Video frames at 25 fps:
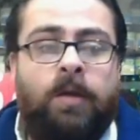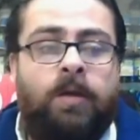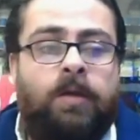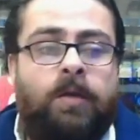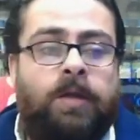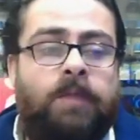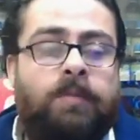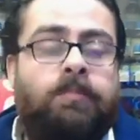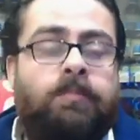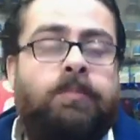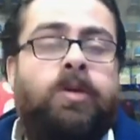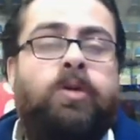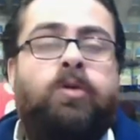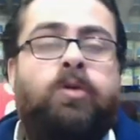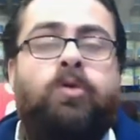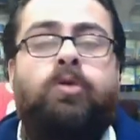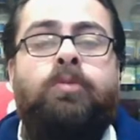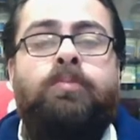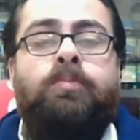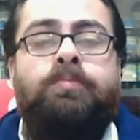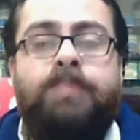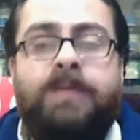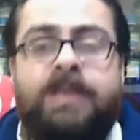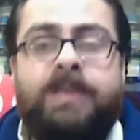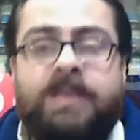सर मेरे को
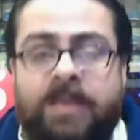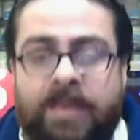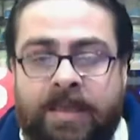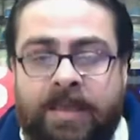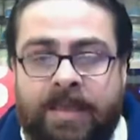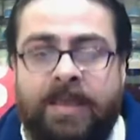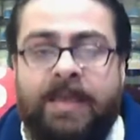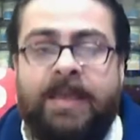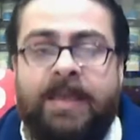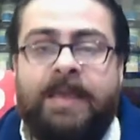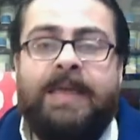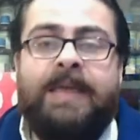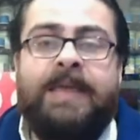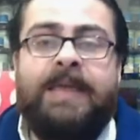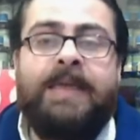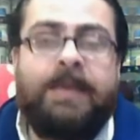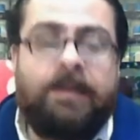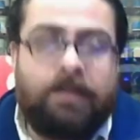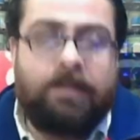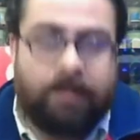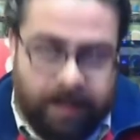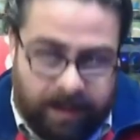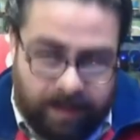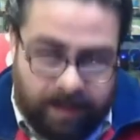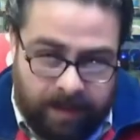पिछले एक
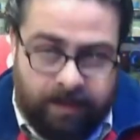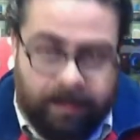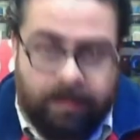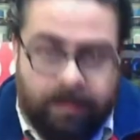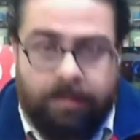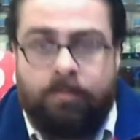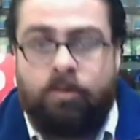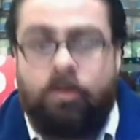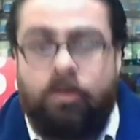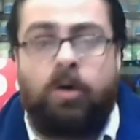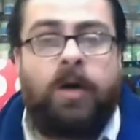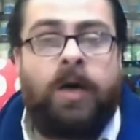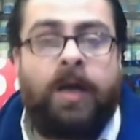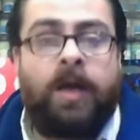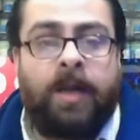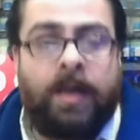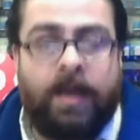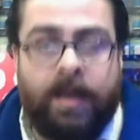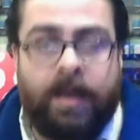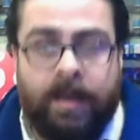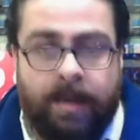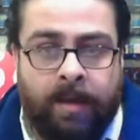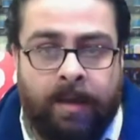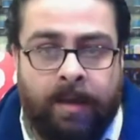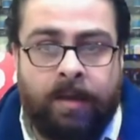साल से बुखार आ
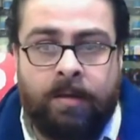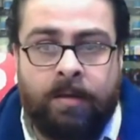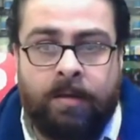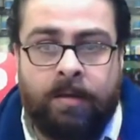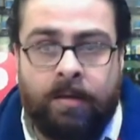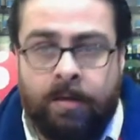रहा है